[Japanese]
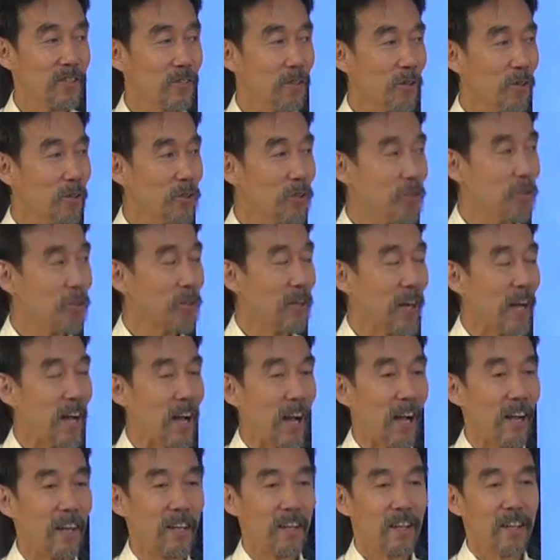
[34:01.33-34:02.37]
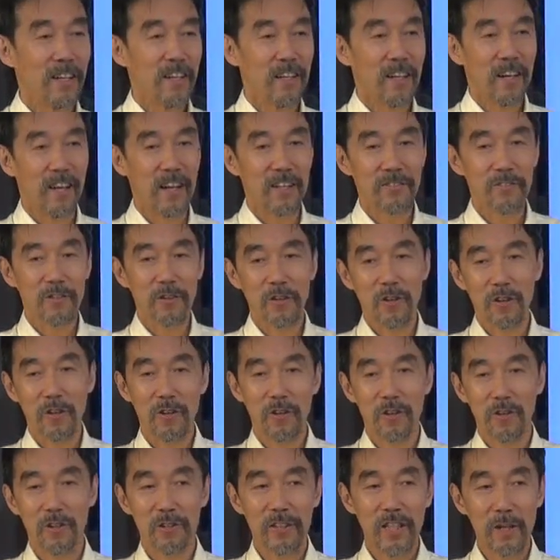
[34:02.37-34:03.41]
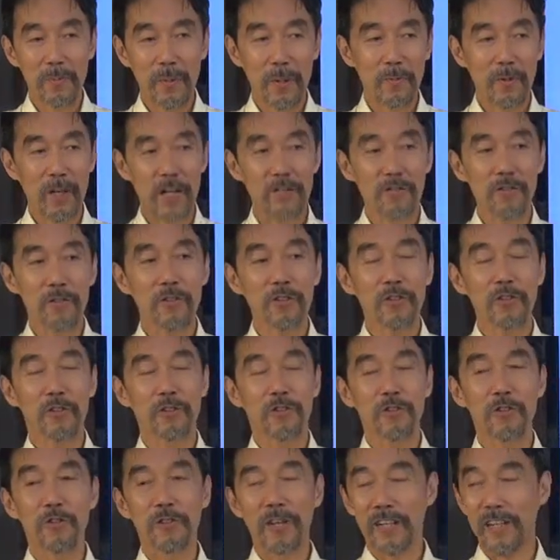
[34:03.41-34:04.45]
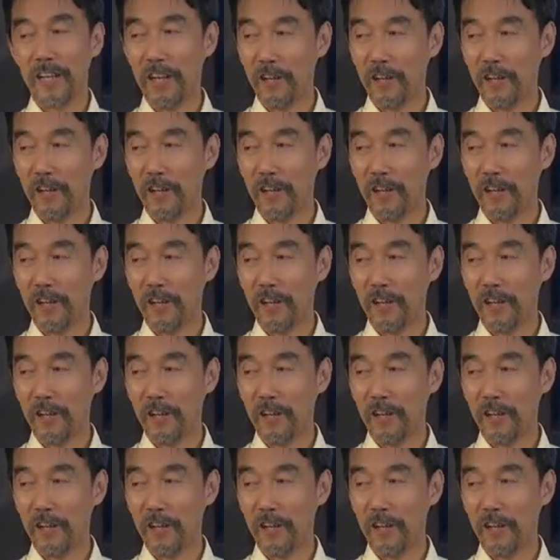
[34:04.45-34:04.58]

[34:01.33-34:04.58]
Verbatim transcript: その人がその賜物その人の